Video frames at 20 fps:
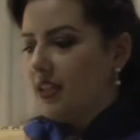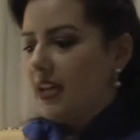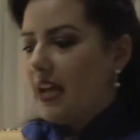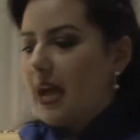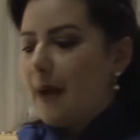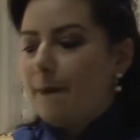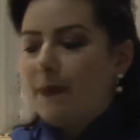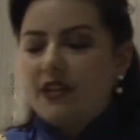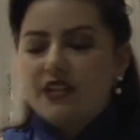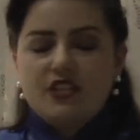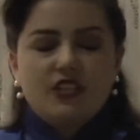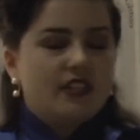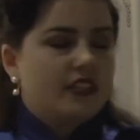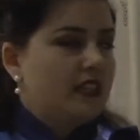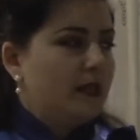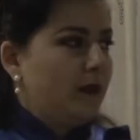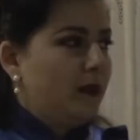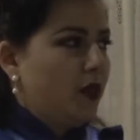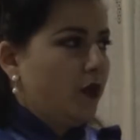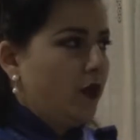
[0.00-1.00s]
A partir
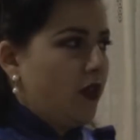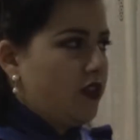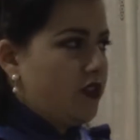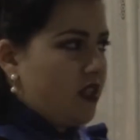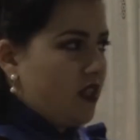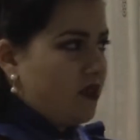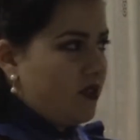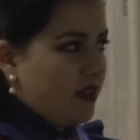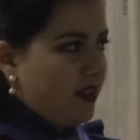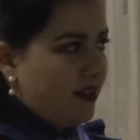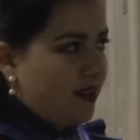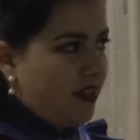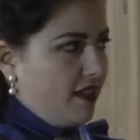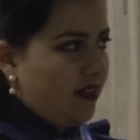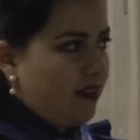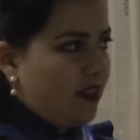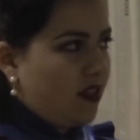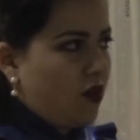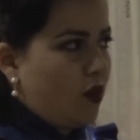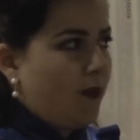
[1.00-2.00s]
de
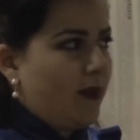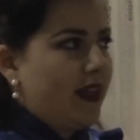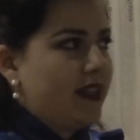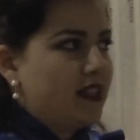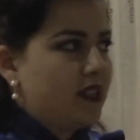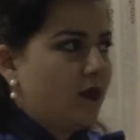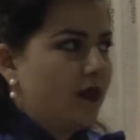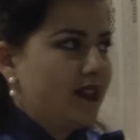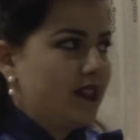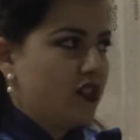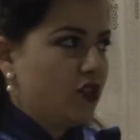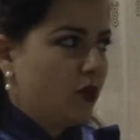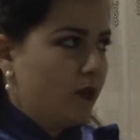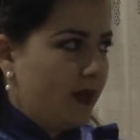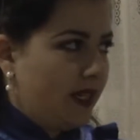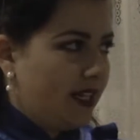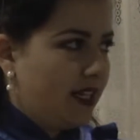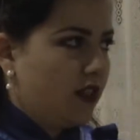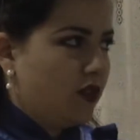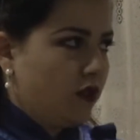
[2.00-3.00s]
1830 começam essas
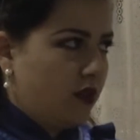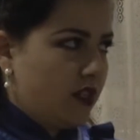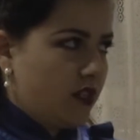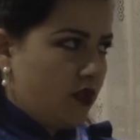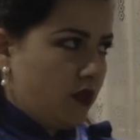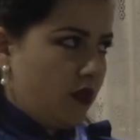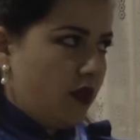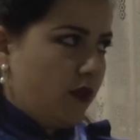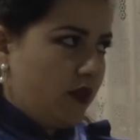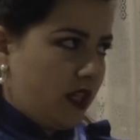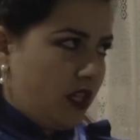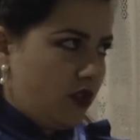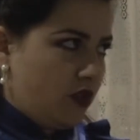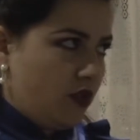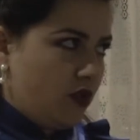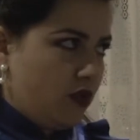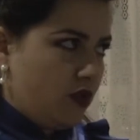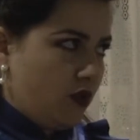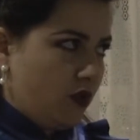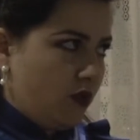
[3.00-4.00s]
nomenclaturas no Rio Grande
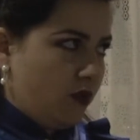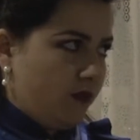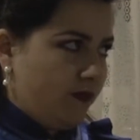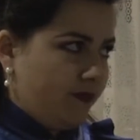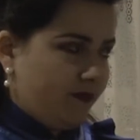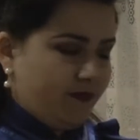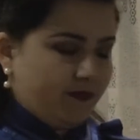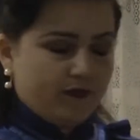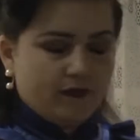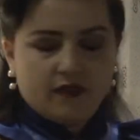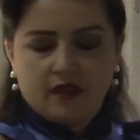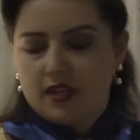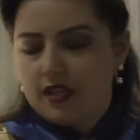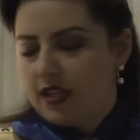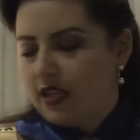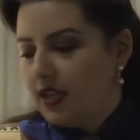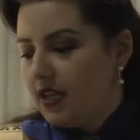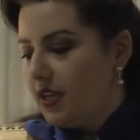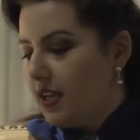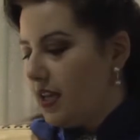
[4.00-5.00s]
do Sul.
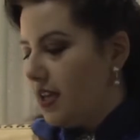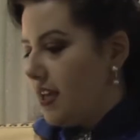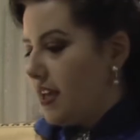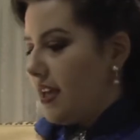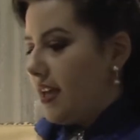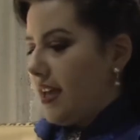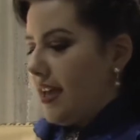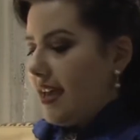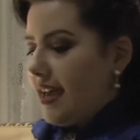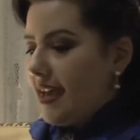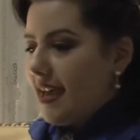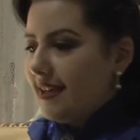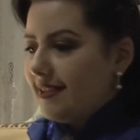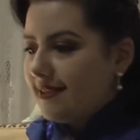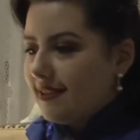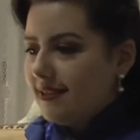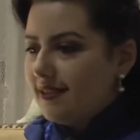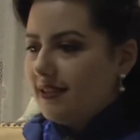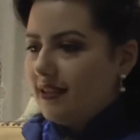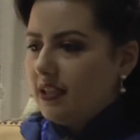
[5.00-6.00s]

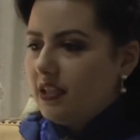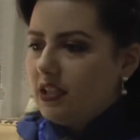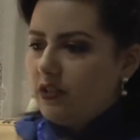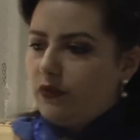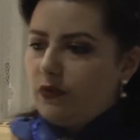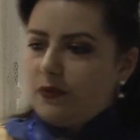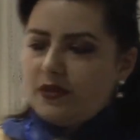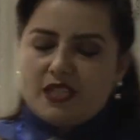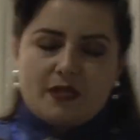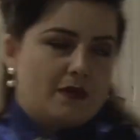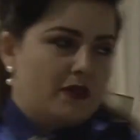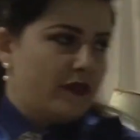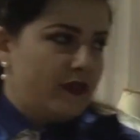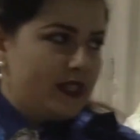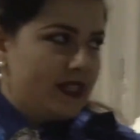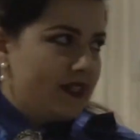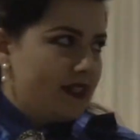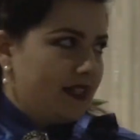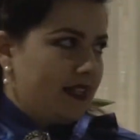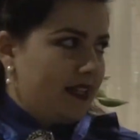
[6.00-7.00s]
Essa santa, eu vou mostrar para
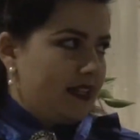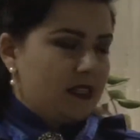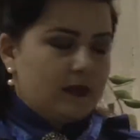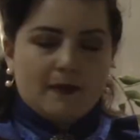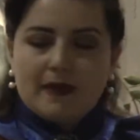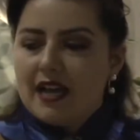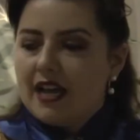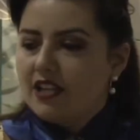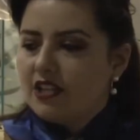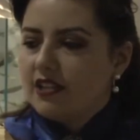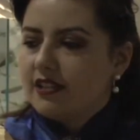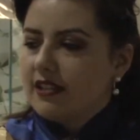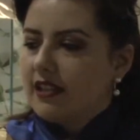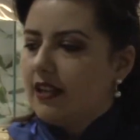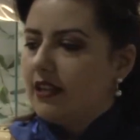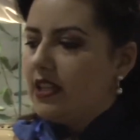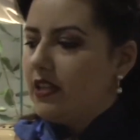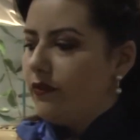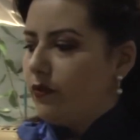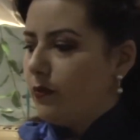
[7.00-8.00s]
vocês aqui as imagens,
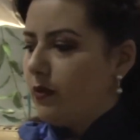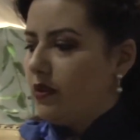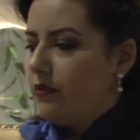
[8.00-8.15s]
ela teve uma